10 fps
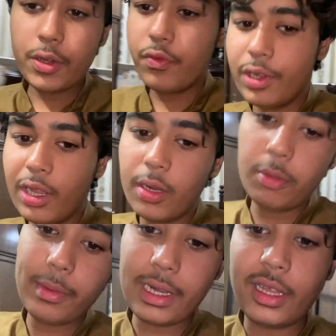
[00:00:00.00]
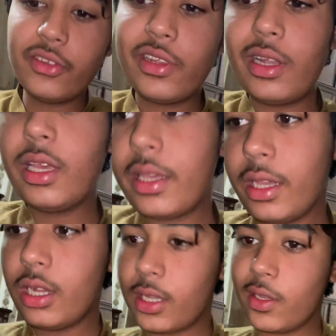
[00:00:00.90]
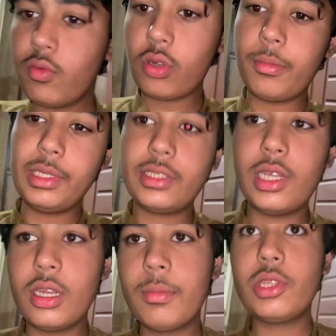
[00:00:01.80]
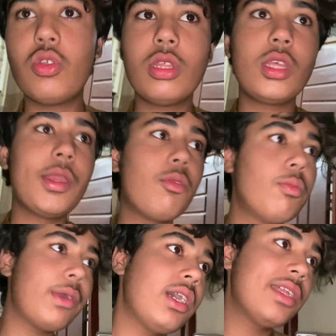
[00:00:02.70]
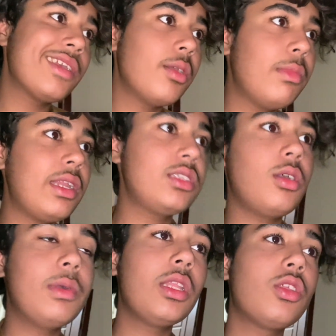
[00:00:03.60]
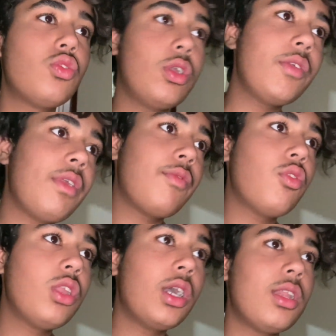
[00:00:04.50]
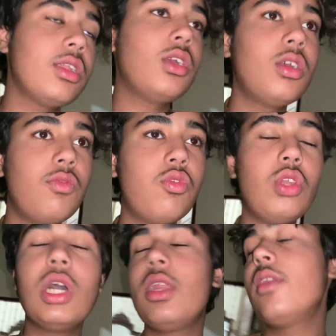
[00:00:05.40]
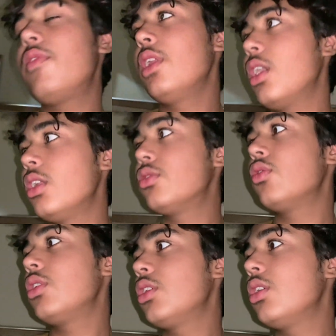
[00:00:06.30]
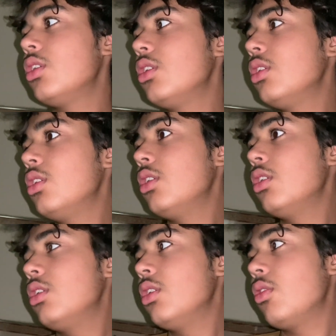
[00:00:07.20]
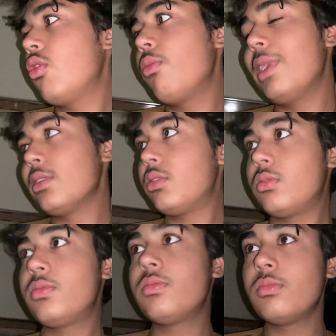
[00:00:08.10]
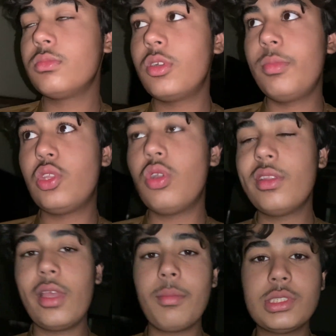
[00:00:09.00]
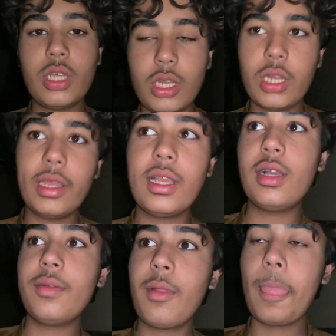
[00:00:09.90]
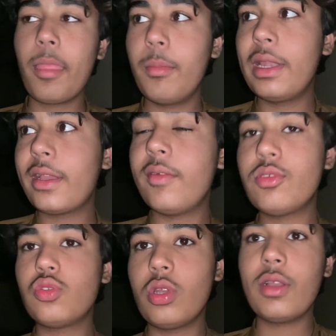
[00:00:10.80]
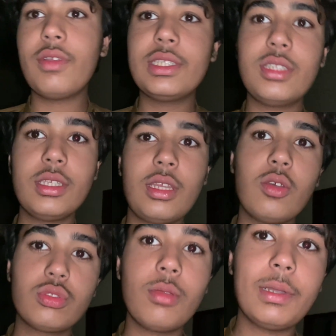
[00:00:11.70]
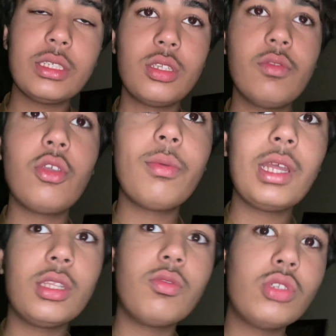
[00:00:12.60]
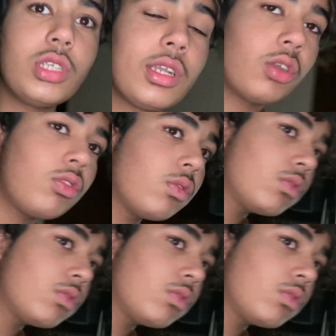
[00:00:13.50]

जी फिलहाल अभी मैं नान छान लेके आ गया हूँ और अभी सालन भी थोड़ी देर में ऊपर आ जाएगा मानी साहब अंदर सोए हुए हैं फिलहाल फिलहाल नहीं फिलहाल सॉरी और बस अभी थोड़ी देर में सालन आएगा मैंने कहा वो सोया हुआ इसलिए ज़रा उसके पास में वीडियो बनाते वो चेक कर